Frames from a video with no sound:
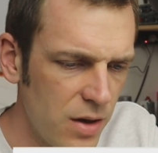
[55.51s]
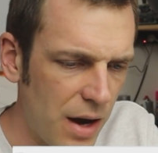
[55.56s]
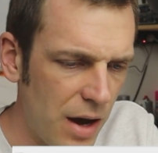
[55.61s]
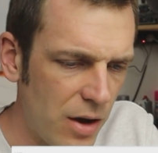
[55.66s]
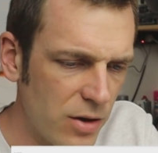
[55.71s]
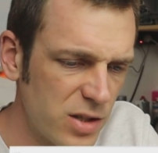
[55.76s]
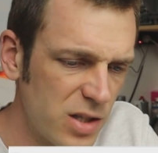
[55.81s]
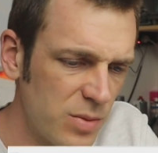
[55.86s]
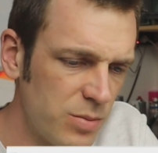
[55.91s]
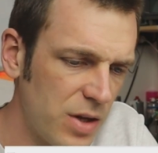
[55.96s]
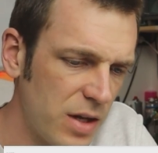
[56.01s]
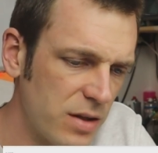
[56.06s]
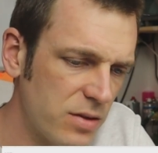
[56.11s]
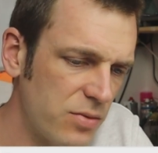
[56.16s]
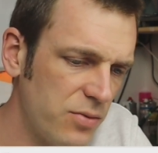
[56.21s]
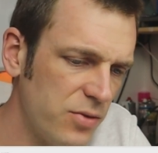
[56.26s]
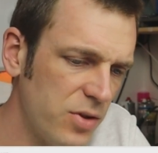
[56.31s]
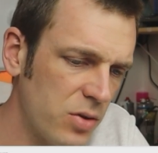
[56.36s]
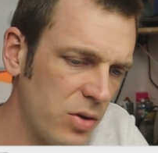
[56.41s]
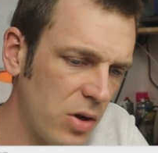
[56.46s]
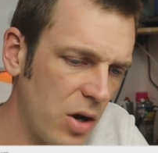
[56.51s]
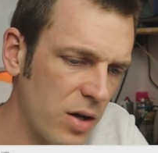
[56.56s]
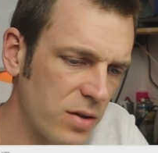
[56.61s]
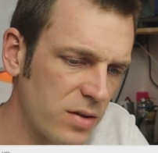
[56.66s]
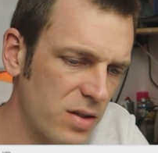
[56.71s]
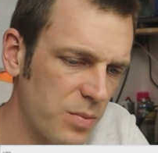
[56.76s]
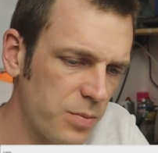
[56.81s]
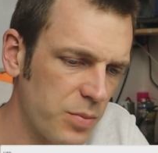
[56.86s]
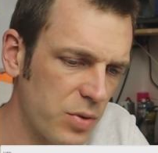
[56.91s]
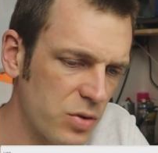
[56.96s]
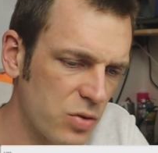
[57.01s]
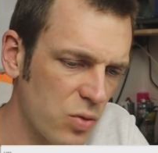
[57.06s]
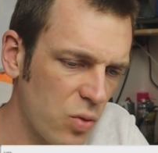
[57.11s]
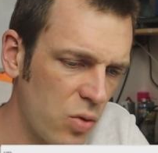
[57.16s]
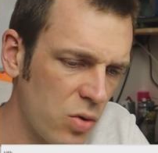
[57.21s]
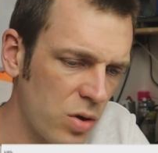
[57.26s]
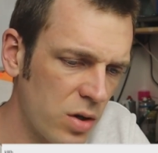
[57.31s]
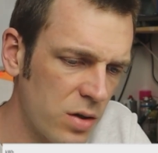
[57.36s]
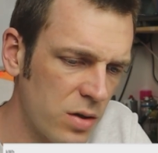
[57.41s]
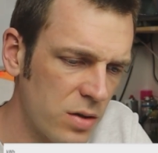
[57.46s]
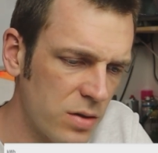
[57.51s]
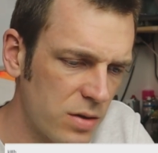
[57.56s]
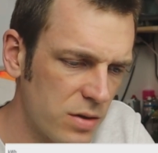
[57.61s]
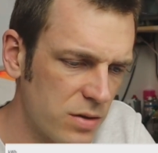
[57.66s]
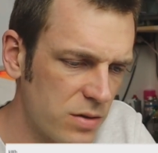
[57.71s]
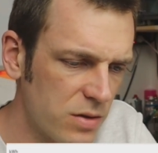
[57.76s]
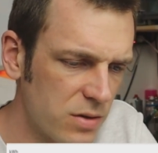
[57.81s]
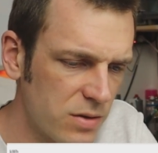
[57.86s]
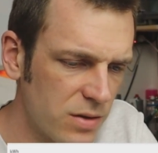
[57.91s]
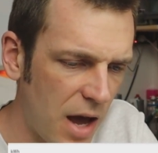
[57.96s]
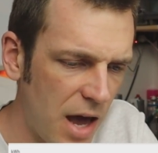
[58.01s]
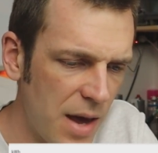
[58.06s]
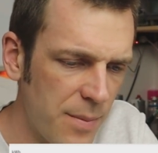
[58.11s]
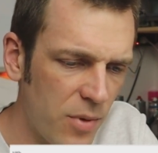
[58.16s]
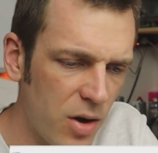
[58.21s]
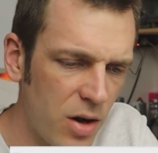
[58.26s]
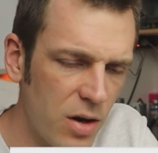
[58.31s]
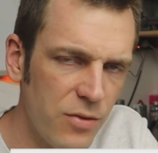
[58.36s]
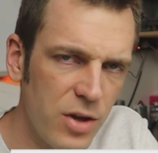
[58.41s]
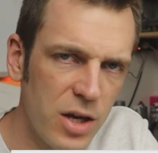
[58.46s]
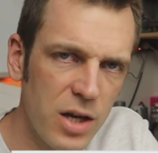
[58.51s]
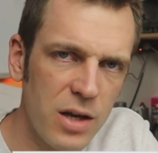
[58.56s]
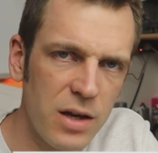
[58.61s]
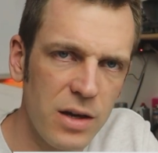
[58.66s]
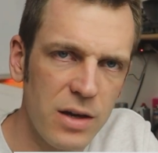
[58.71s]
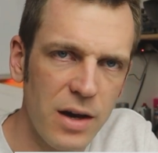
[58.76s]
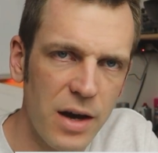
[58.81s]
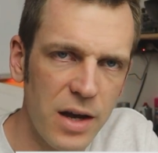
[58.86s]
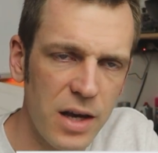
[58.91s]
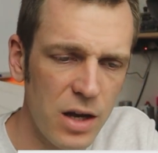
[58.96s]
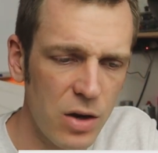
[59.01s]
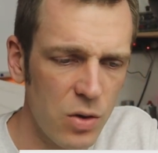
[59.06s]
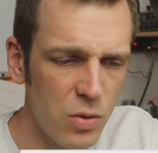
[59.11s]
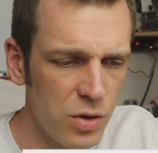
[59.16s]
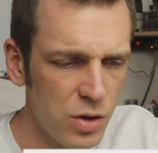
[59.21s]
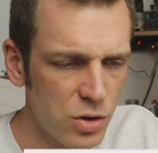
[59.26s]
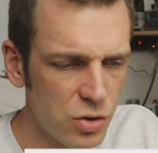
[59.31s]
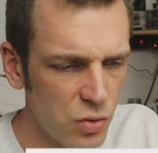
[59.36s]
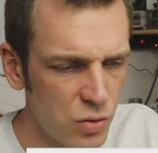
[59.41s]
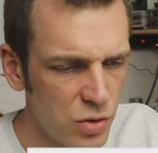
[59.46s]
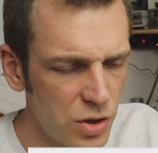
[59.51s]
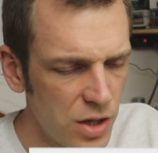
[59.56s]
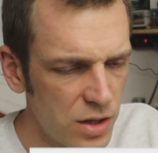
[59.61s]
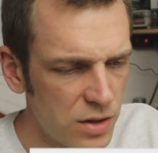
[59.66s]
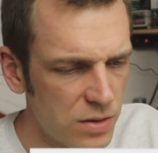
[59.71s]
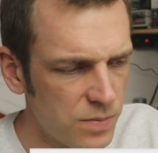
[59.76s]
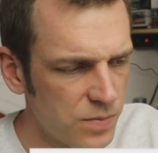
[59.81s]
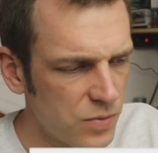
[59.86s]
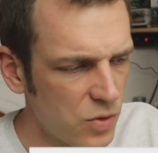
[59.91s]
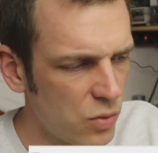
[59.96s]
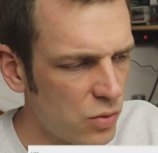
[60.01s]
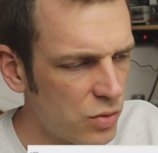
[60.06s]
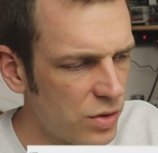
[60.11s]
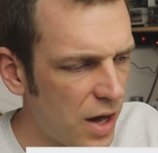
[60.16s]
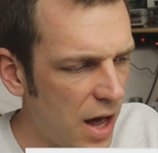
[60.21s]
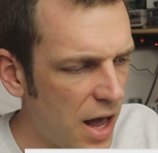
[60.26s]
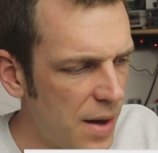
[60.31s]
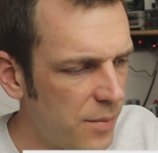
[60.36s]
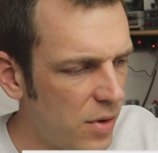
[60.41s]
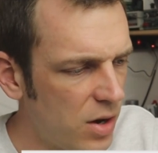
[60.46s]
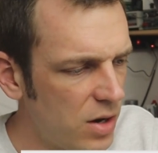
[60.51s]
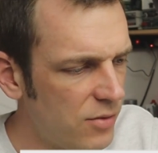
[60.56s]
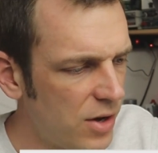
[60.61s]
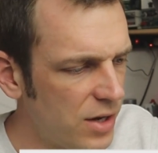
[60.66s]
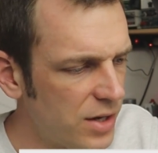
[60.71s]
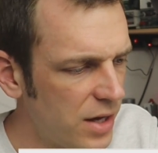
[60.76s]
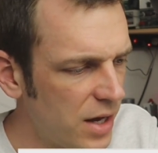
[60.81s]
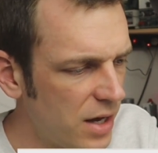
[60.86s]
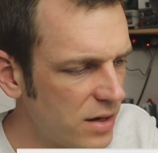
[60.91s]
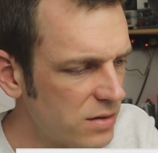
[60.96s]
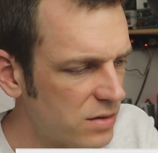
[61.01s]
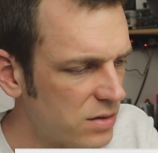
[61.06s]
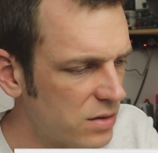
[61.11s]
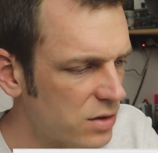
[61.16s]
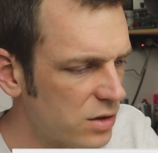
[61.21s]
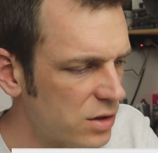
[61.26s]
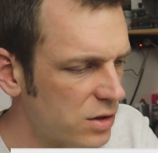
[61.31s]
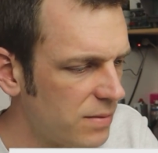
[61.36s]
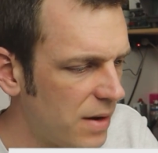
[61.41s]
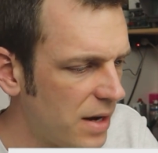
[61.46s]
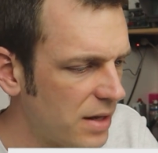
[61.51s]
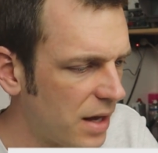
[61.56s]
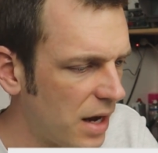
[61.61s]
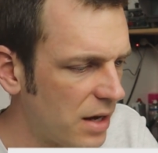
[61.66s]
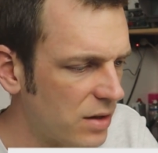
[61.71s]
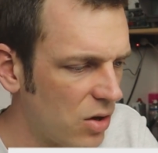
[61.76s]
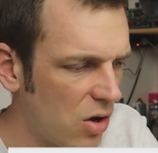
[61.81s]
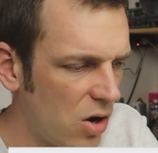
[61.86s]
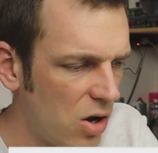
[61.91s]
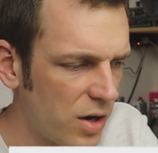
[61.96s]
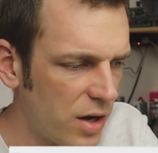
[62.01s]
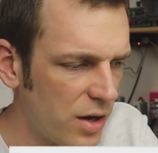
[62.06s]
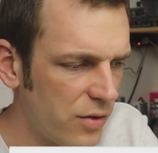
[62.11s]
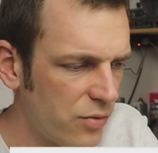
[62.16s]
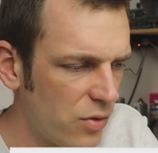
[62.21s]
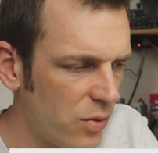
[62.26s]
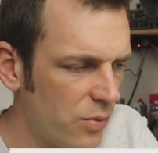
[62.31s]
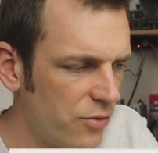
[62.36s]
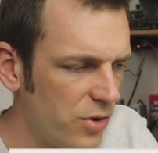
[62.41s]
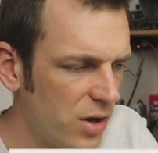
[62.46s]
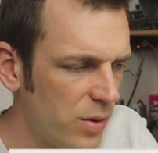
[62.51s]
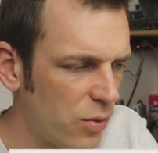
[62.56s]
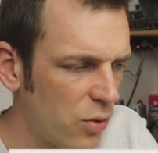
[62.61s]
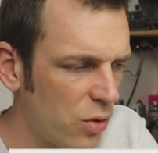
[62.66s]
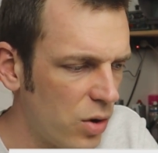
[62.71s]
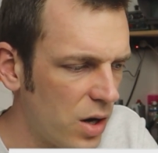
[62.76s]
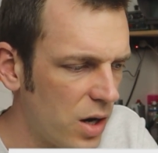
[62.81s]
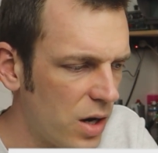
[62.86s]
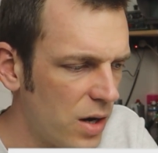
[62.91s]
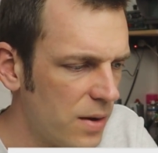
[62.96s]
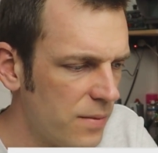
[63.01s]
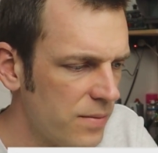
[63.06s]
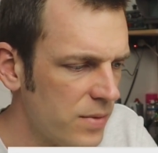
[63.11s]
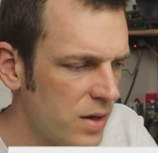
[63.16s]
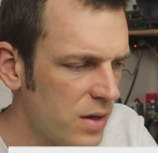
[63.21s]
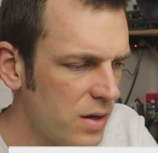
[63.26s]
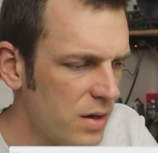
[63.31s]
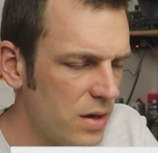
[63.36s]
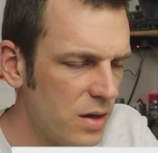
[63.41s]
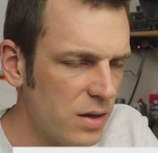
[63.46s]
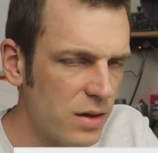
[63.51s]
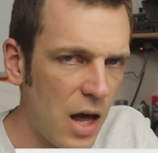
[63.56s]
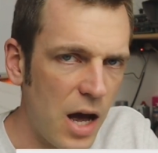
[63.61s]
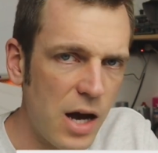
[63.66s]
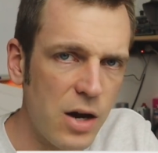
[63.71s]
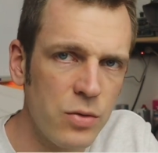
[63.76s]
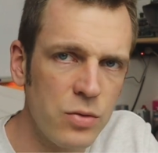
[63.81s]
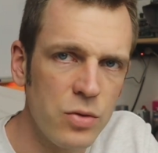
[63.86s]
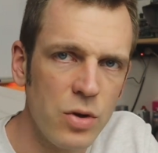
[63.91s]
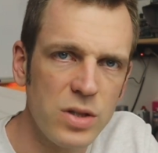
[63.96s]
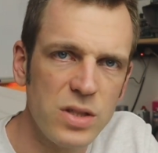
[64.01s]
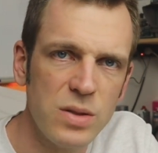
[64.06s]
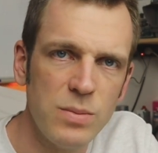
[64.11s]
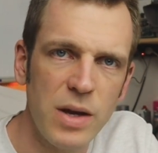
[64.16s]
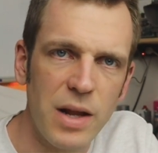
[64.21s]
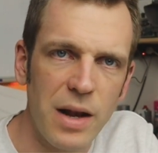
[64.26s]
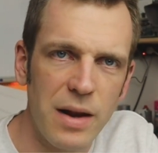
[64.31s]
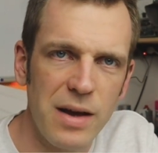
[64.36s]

Aus dem Netz 84 bezogen. Das ist einmal wegen Regelung geschuldet und einmal, weil die ersten zwei, drei Tage vom Februar der Akku noch ziemlich